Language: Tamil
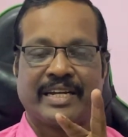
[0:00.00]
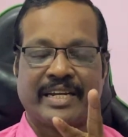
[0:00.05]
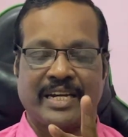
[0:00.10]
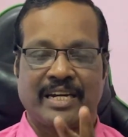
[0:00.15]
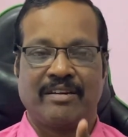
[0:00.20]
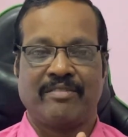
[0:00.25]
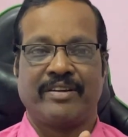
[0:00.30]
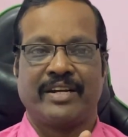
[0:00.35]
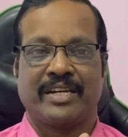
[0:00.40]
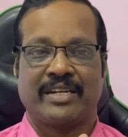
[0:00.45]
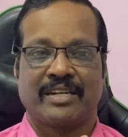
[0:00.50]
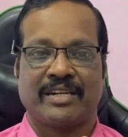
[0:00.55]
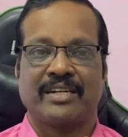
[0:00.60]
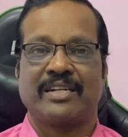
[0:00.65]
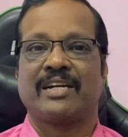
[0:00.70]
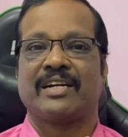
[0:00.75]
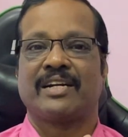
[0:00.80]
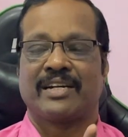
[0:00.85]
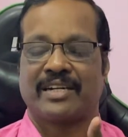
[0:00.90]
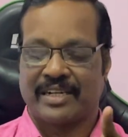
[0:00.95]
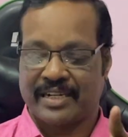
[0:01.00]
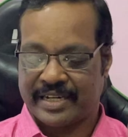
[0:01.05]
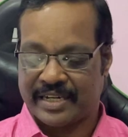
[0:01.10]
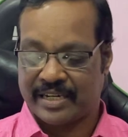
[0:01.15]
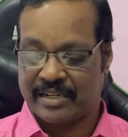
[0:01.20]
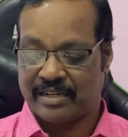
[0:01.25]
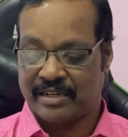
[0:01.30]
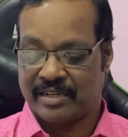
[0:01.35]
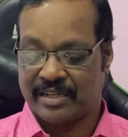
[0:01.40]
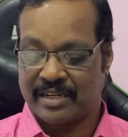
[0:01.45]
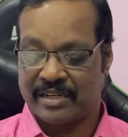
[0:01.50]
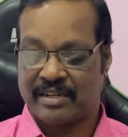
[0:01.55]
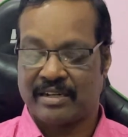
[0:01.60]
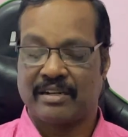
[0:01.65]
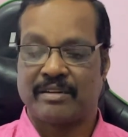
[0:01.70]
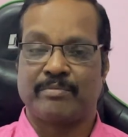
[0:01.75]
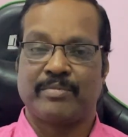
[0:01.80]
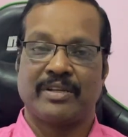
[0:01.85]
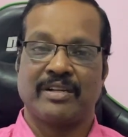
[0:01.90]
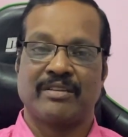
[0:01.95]
கேள்வி என்னன்னு அழகாக கேட்டிங்கன்னா
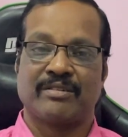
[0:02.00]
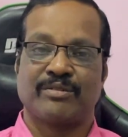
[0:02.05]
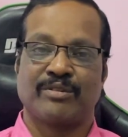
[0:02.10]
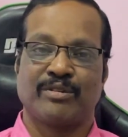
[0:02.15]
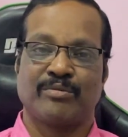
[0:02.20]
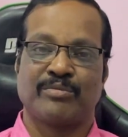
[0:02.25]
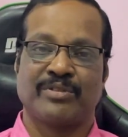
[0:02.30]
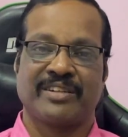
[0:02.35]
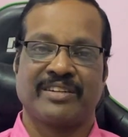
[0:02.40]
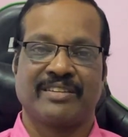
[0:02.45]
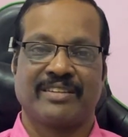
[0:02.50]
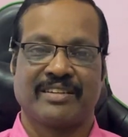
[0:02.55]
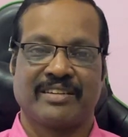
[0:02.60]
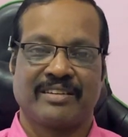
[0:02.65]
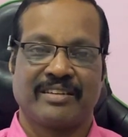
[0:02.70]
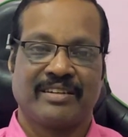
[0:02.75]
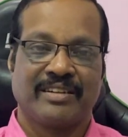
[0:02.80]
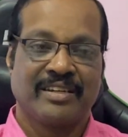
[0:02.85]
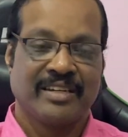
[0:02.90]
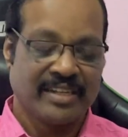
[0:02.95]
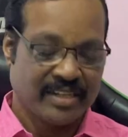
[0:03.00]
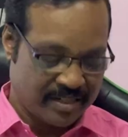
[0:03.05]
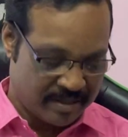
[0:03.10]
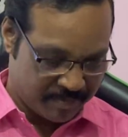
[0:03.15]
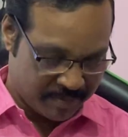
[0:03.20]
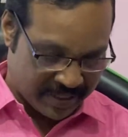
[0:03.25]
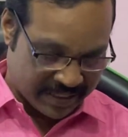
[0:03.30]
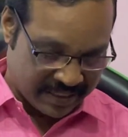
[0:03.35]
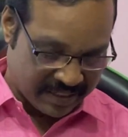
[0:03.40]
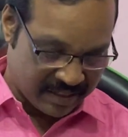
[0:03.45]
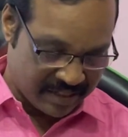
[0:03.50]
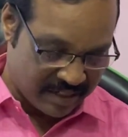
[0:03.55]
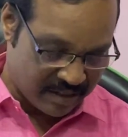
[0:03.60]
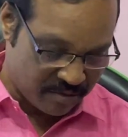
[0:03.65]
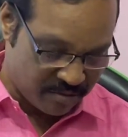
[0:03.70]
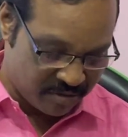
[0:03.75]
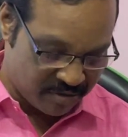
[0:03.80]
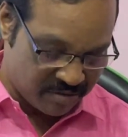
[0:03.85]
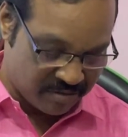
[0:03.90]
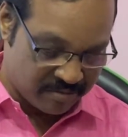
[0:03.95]
என்னால் பதில் சொல்ல முடியுது
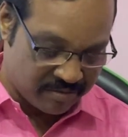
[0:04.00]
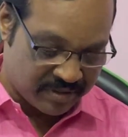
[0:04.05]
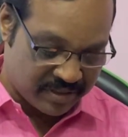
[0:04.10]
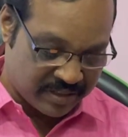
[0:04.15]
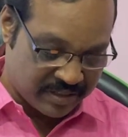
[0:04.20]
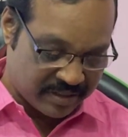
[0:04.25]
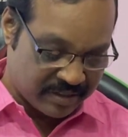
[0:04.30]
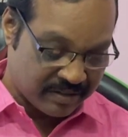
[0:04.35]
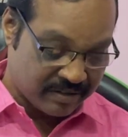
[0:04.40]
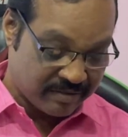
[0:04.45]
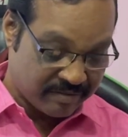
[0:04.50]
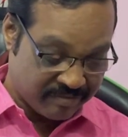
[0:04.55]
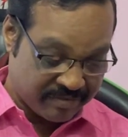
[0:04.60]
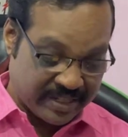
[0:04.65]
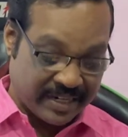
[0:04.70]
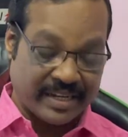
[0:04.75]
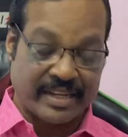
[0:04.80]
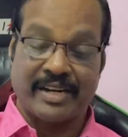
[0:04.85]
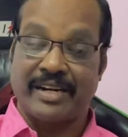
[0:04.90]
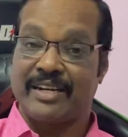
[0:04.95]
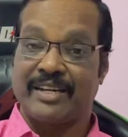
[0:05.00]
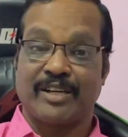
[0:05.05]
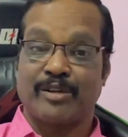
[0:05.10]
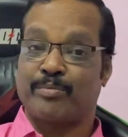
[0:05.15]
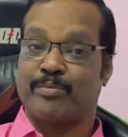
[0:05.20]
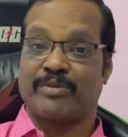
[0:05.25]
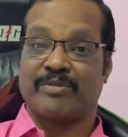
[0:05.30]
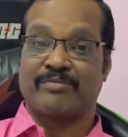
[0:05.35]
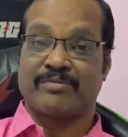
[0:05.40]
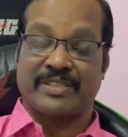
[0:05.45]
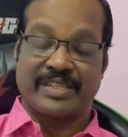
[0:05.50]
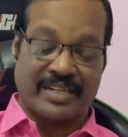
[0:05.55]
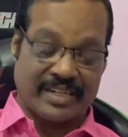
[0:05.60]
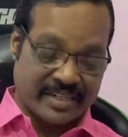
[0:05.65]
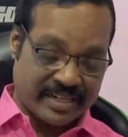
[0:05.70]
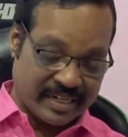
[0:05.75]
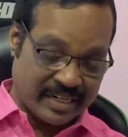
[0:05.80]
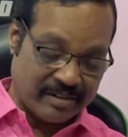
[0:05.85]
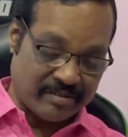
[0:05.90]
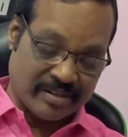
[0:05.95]
மற்றதெல்லாம் கொஞ்சம் திணறல் ஏற்படும் சில
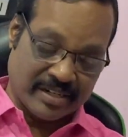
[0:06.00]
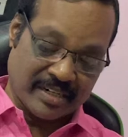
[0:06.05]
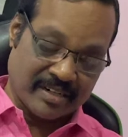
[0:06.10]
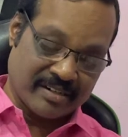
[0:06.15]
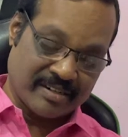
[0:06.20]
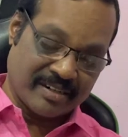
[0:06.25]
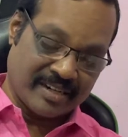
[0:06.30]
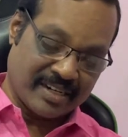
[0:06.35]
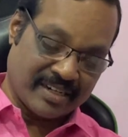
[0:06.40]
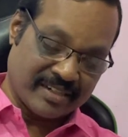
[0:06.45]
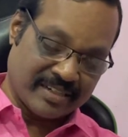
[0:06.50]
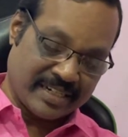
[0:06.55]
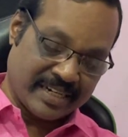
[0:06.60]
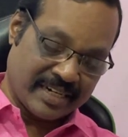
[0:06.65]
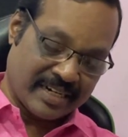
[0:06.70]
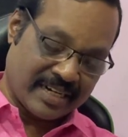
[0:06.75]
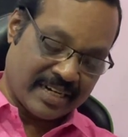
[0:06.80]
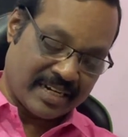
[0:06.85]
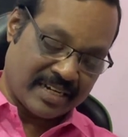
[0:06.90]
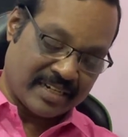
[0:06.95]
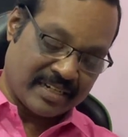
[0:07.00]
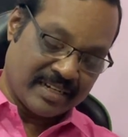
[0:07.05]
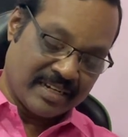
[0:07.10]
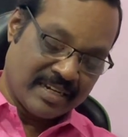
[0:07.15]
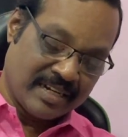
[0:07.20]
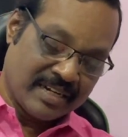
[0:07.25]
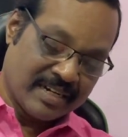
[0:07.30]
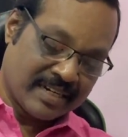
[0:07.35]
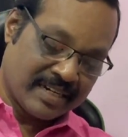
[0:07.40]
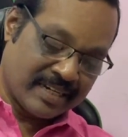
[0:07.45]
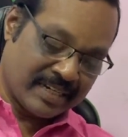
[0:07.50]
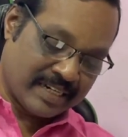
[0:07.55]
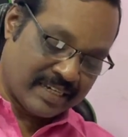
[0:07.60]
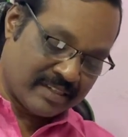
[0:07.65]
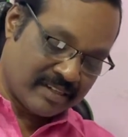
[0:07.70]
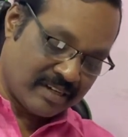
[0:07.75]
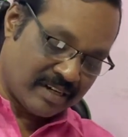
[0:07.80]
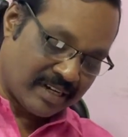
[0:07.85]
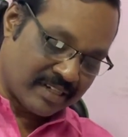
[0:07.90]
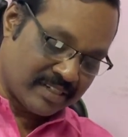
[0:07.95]
கேள்விகளுக்கெல்லாம் ஏன்னா நீங்கள்
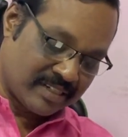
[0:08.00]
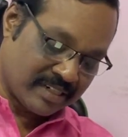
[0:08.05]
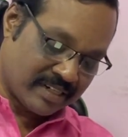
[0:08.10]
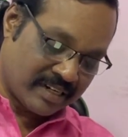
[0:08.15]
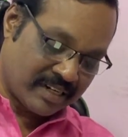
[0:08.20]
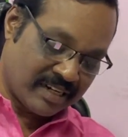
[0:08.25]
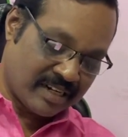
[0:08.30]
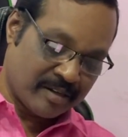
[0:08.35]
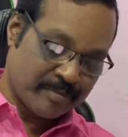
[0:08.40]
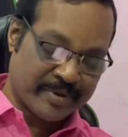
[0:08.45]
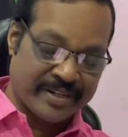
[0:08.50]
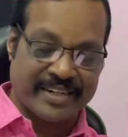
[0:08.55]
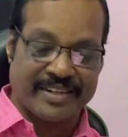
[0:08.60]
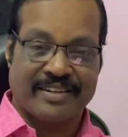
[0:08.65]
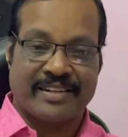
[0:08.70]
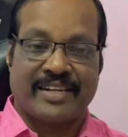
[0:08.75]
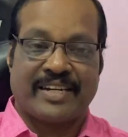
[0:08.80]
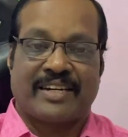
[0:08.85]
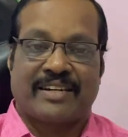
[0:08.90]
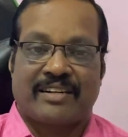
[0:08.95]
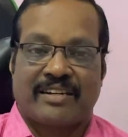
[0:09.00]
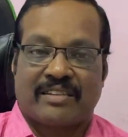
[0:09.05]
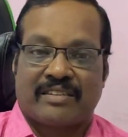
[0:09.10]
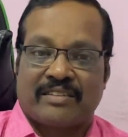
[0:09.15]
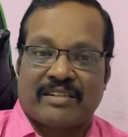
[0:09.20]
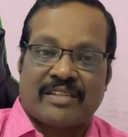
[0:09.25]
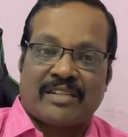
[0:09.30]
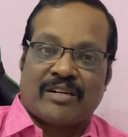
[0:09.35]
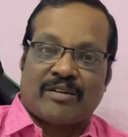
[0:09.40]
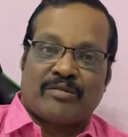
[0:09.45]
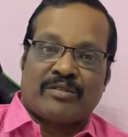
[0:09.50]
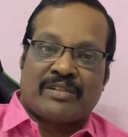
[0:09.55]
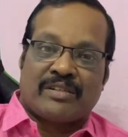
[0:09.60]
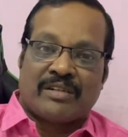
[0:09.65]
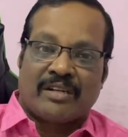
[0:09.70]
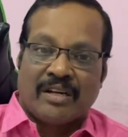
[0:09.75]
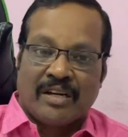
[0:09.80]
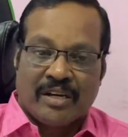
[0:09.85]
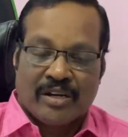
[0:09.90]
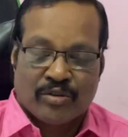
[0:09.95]
அது லாஜிக் இல்லாமல் கேட்குறது அதாவது
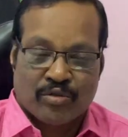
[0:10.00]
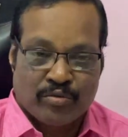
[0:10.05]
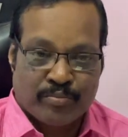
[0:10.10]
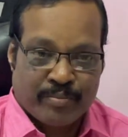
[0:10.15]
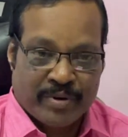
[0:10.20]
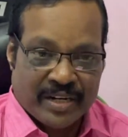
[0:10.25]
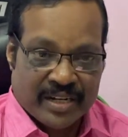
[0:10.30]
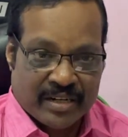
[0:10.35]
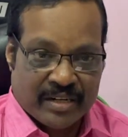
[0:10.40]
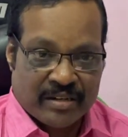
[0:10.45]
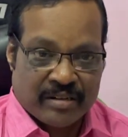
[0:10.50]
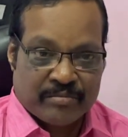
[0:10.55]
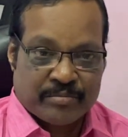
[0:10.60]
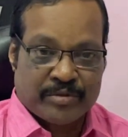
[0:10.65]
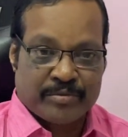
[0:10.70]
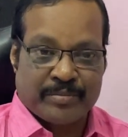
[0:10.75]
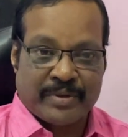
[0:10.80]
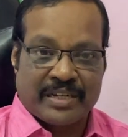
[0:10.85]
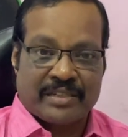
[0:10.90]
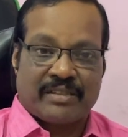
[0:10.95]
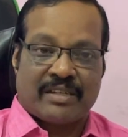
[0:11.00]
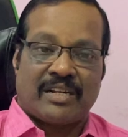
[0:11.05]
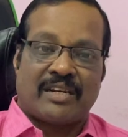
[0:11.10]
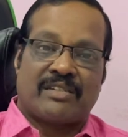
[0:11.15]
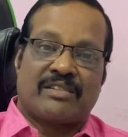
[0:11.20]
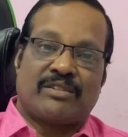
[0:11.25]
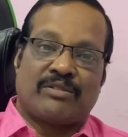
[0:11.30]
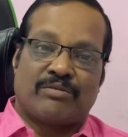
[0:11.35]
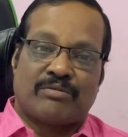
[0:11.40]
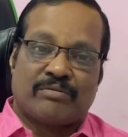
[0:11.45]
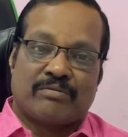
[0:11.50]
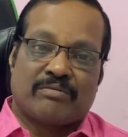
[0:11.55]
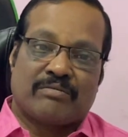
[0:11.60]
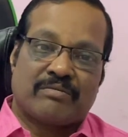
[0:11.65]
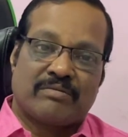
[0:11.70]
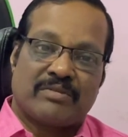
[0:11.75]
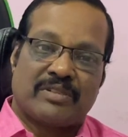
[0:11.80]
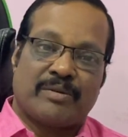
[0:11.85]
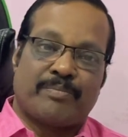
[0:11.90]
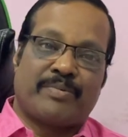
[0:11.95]
கும்பலக்கணமும் மேசராசியும்
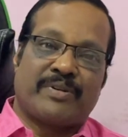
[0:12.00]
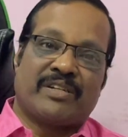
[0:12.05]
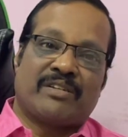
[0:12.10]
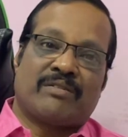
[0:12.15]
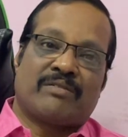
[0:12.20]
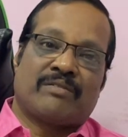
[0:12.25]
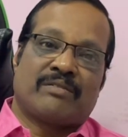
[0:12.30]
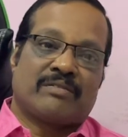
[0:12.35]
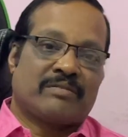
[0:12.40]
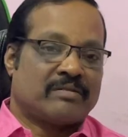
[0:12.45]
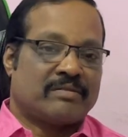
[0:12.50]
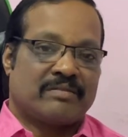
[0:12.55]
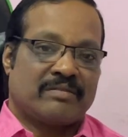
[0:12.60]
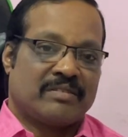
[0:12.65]
எப்படி இருக்கும்